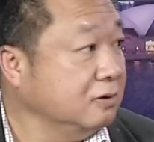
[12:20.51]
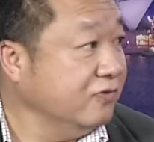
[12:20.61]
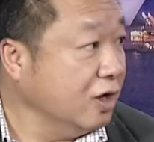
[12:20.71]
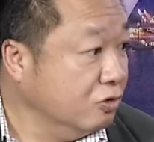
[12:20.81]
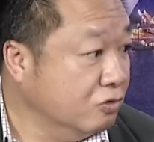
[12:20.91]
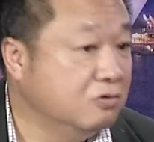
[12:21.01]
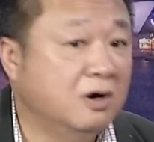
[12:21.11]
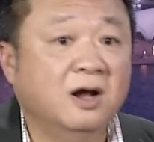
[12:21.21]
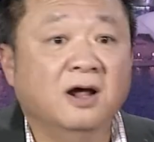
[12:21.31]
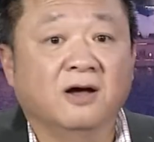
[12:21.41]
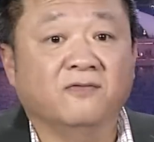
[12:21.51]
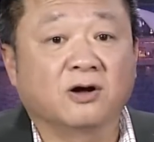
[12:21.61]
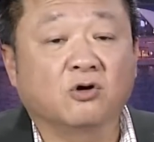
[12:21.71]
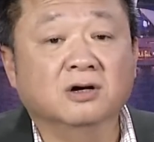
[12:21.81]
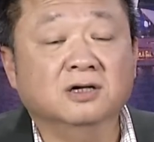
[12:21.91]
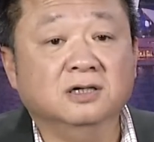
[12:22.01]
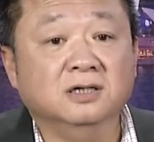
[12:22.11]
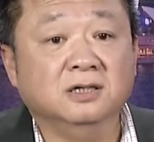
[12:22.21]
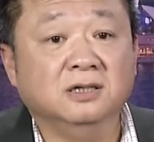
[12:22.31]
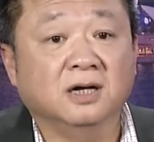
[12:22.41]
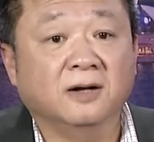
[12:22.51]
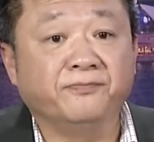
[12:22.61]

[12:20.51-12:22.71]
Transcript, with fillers: về hưu và có người à,